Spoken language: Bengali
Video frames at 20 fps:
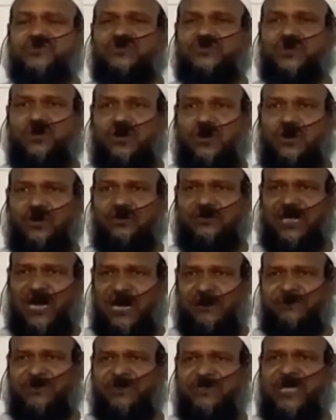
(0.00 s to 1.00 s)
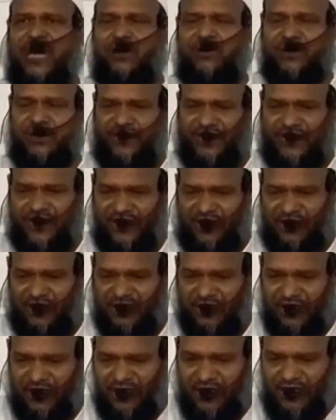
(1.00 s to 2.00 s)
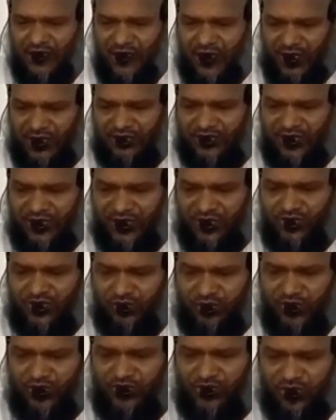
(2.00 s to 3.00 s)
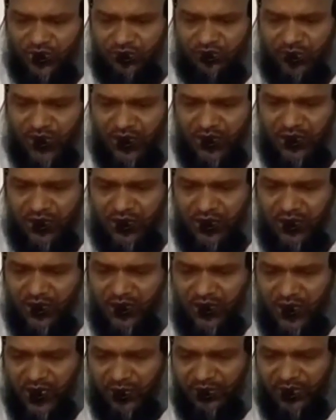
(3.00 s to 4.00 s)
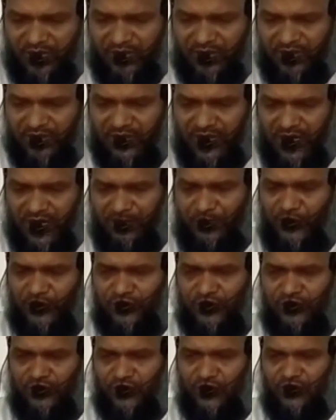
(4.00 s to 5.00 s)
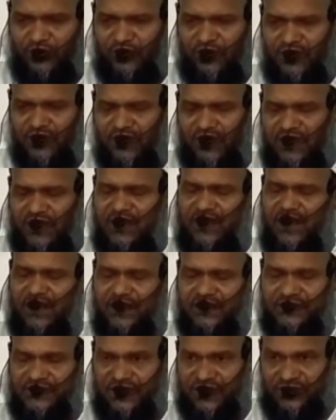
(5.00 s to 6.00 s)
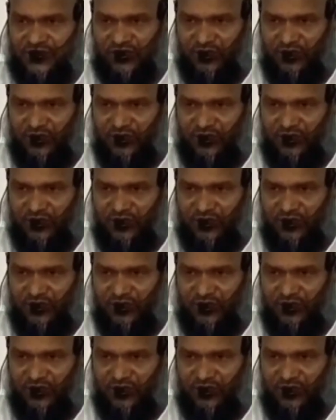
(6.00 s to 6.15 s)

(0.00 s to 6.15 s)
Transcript: জরল দাবি দাওয়া রেখে আজকের জমার খুদ্া আমি আপাতত এখানেই শেষ